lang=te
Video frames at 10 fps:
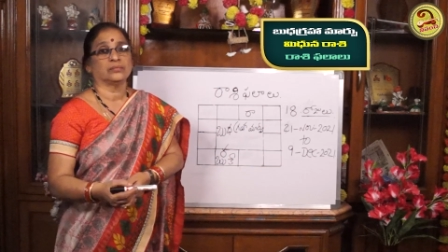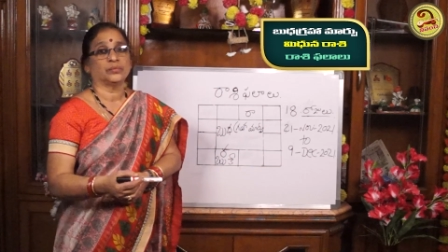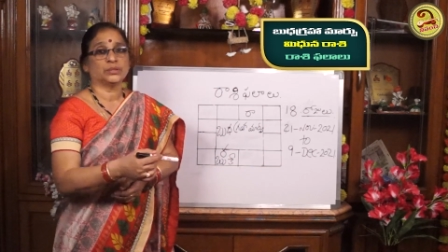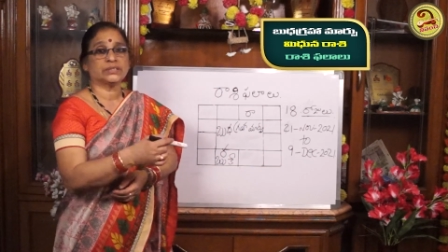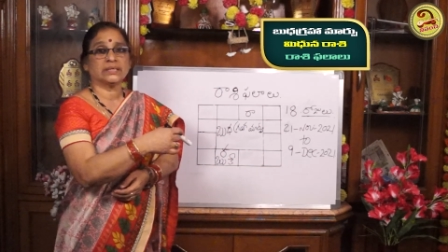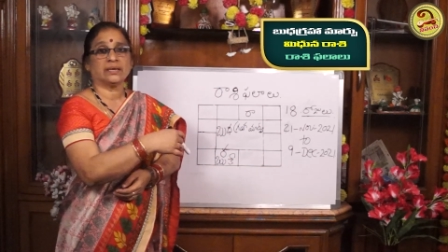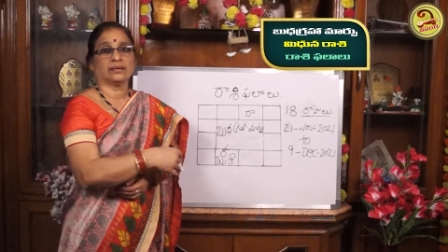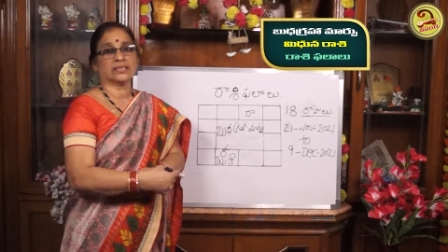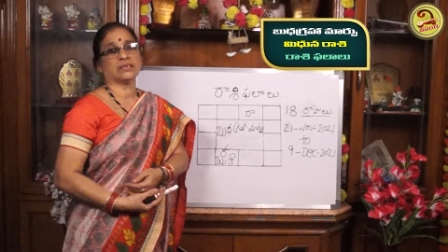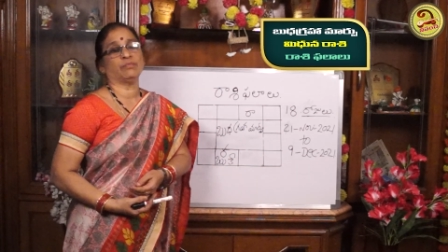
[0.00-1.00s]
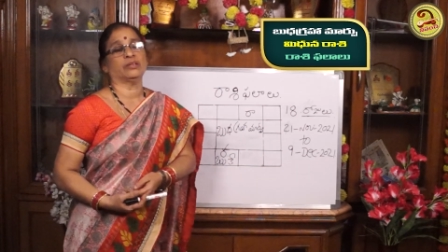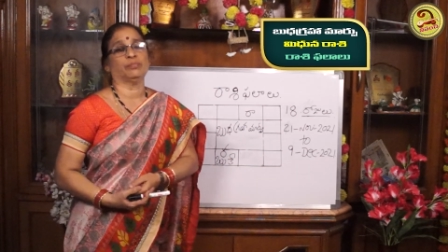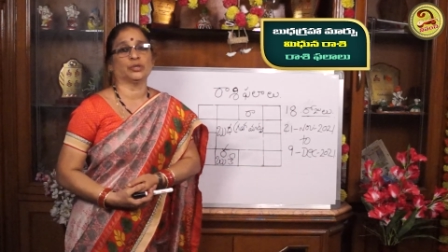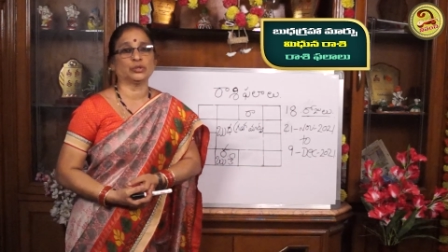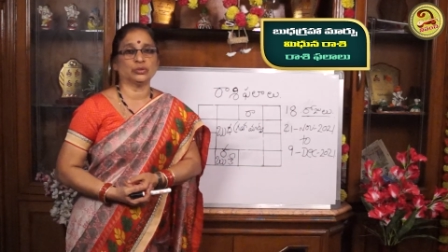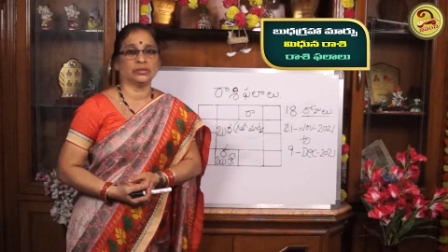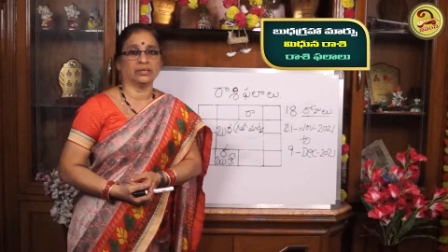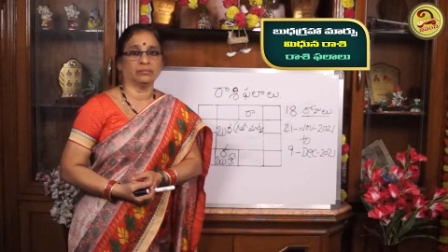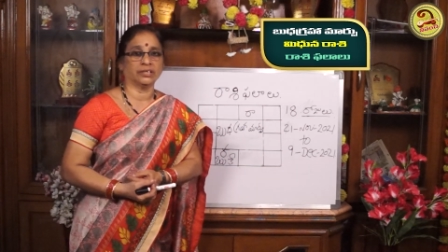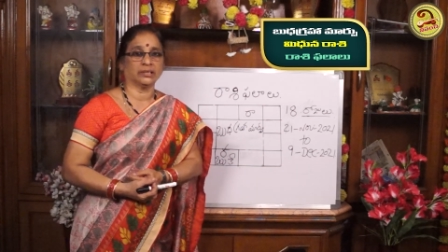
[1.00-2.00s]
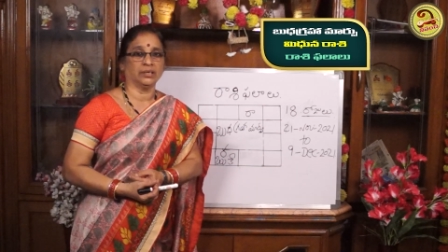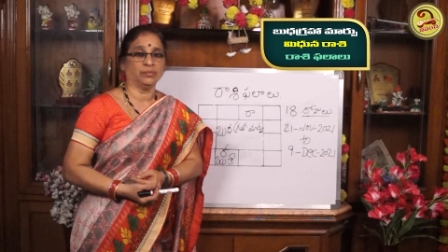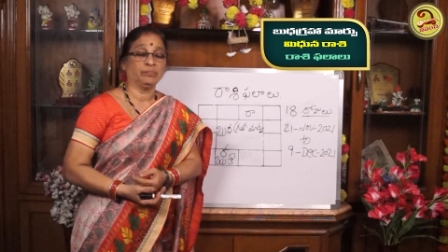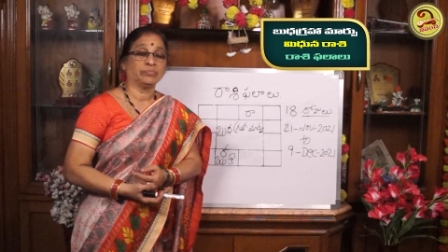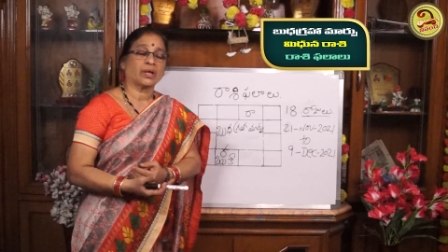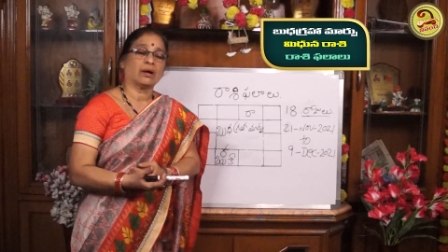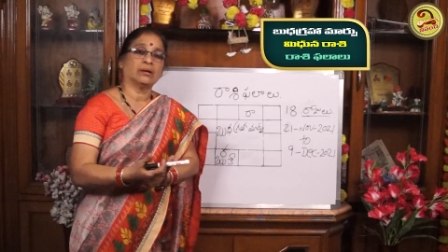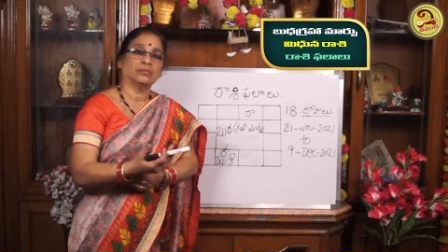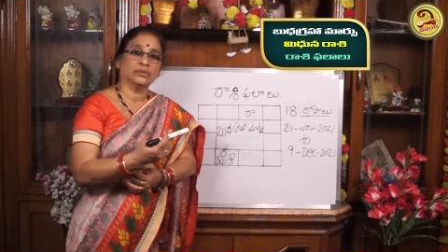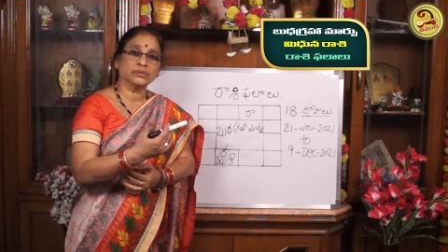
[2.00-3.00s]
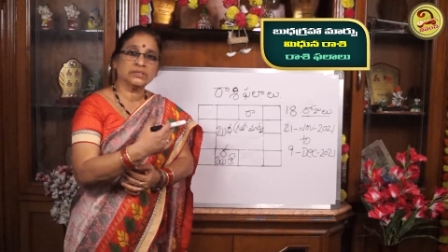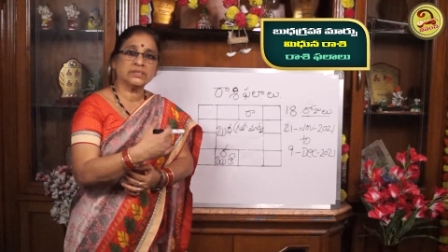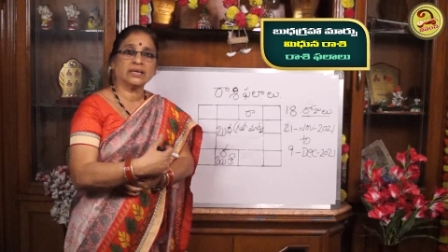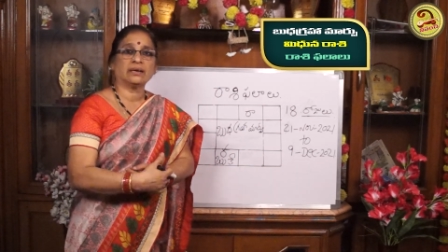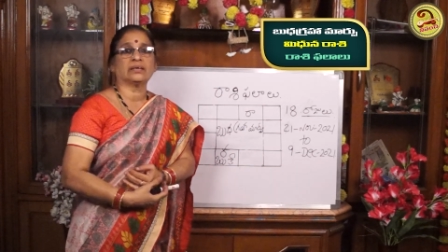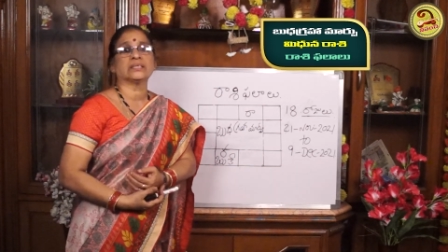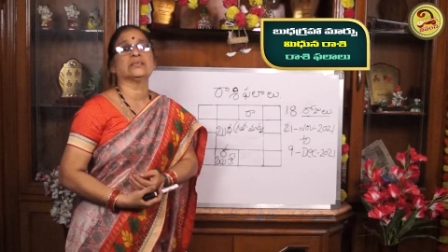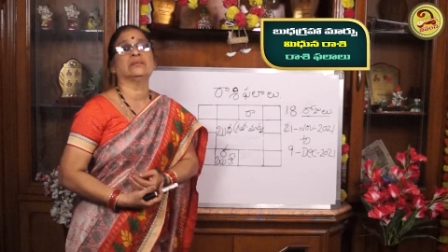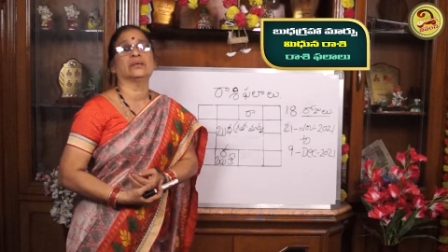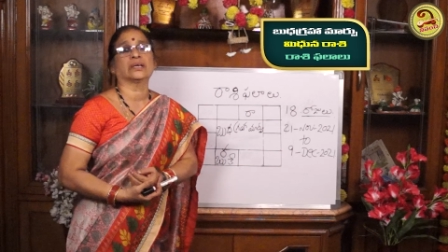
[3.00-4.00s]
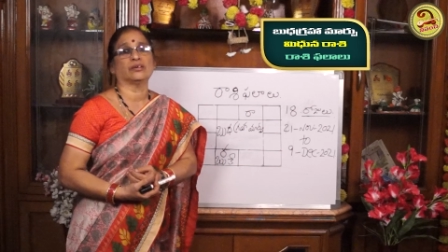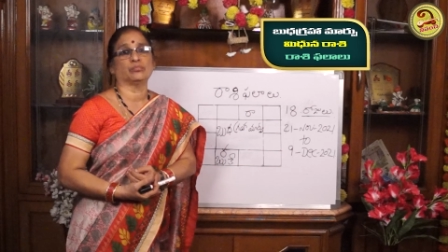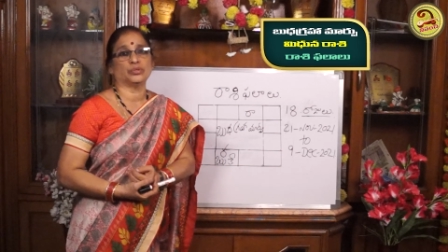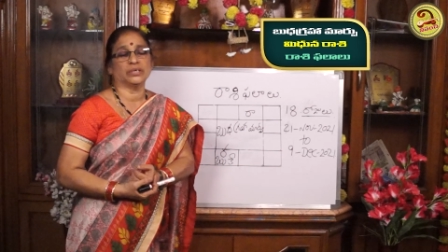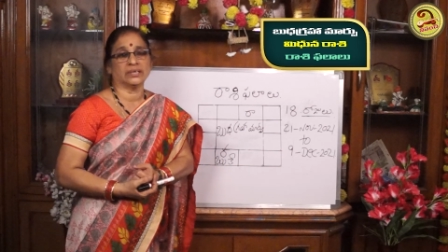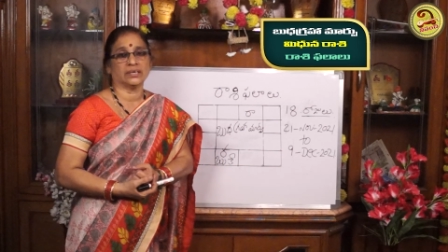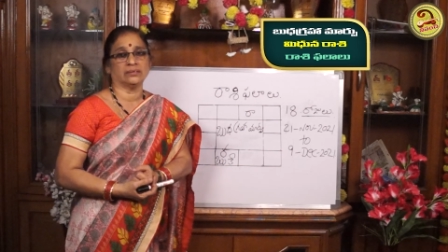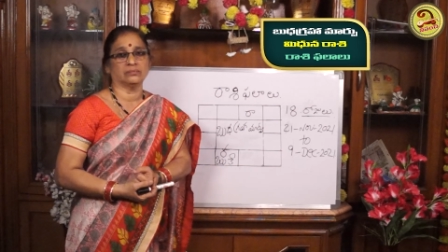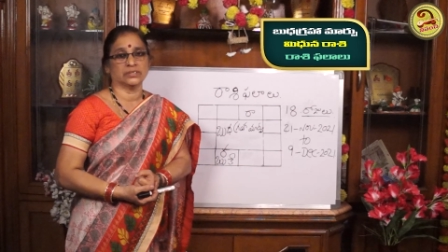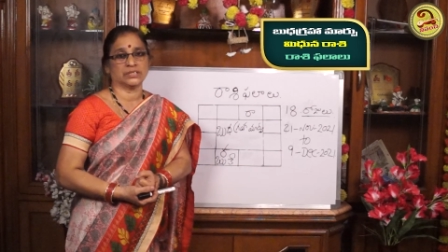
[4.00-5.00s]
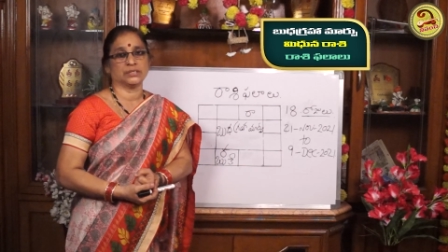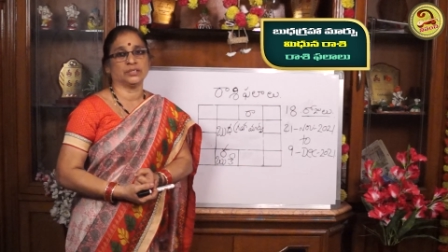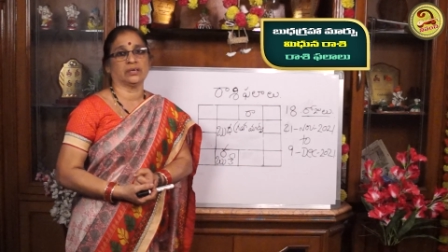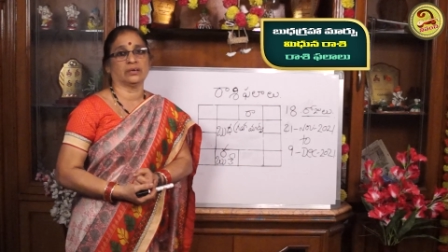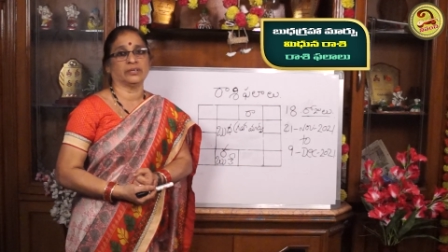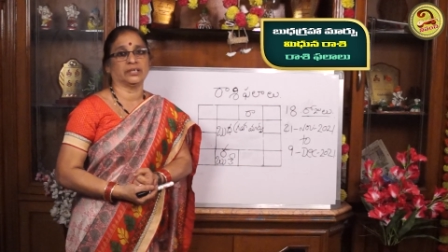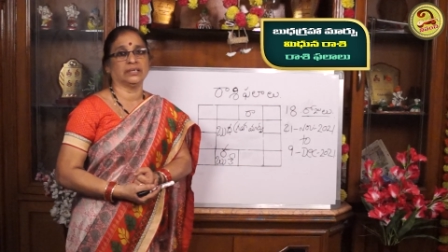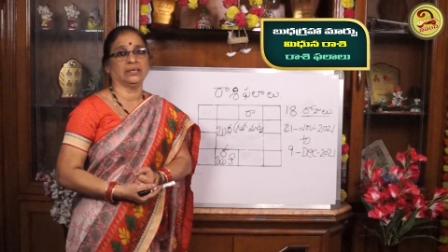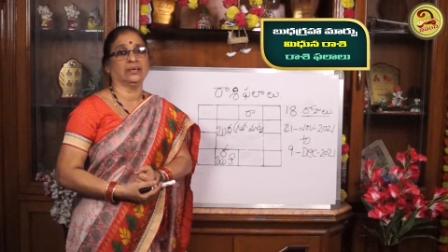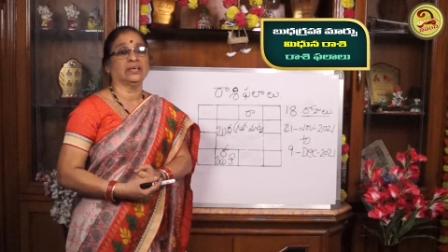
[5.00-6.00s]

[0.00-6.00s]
వృశ్చిక రాశి మీద పడుతోంది కాబట్టి ఆ వృశ్చిక రాశిలోకే బుధగ్రహం వచ్చింది కాబట్టి